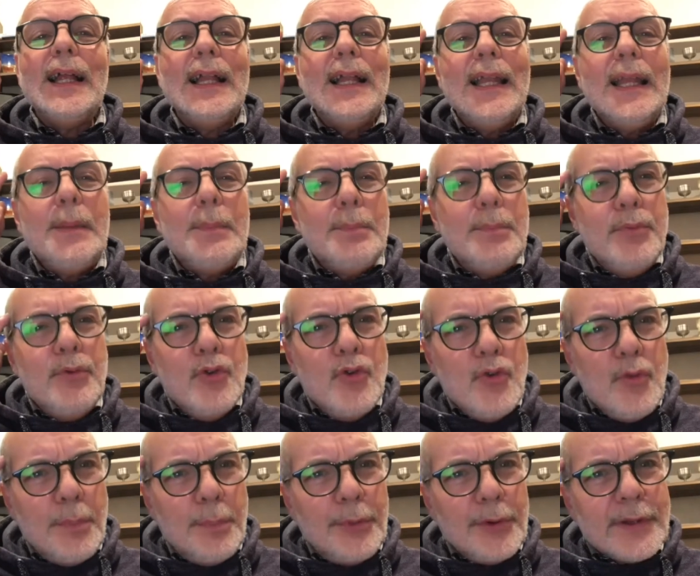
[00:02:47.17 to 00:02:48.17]
Les
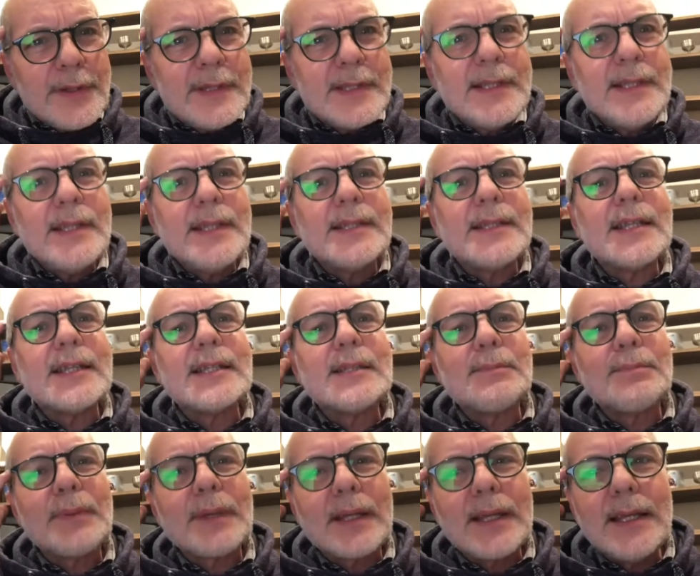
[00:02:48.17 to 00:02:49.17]
plus petits
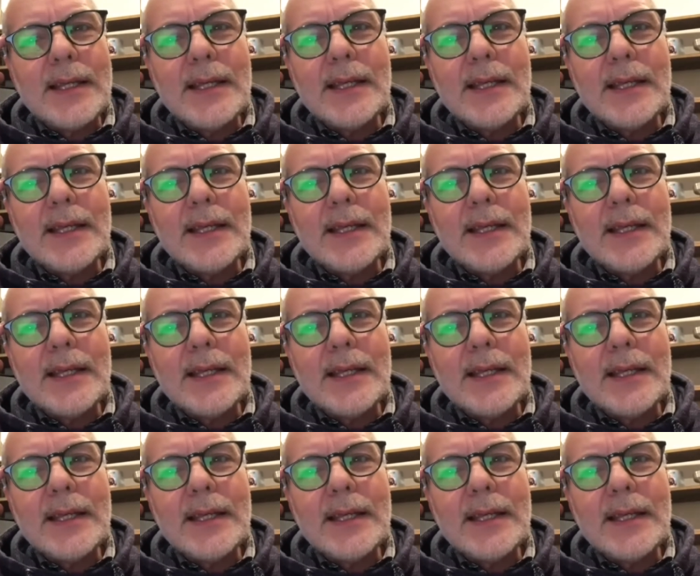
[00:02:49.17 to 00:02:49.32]
esprits